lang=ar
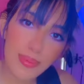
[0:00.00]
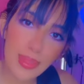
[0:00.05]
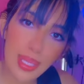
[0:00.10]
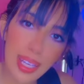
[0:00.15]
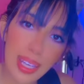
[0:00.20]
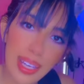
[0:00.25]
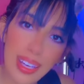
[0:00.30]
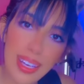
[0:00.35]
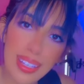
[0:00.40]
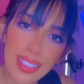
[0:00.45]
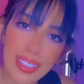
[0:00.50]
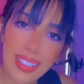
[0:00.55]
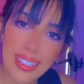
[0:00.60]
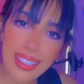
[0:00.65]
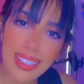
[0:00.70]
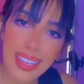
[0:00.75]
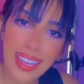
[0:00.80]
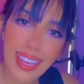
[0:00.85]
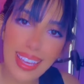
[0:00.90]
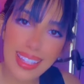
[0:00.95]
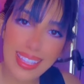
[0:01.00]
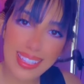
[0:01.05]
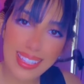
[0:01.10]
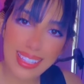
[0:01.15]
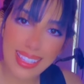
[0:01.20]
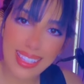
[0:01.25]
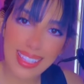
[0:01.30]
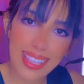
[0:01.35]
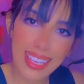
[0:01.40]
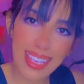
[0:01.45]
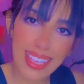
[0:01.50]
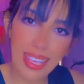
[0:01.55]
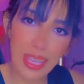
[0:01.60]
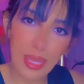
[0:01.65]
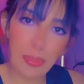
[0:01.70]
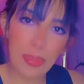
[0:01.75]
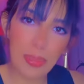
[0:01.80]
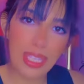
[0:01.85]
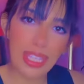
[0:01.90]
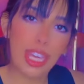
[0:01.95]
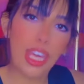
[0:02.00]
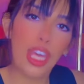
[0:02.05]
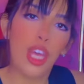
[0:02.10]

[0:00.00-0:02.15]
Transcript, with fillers: هضري على السي سي ار بي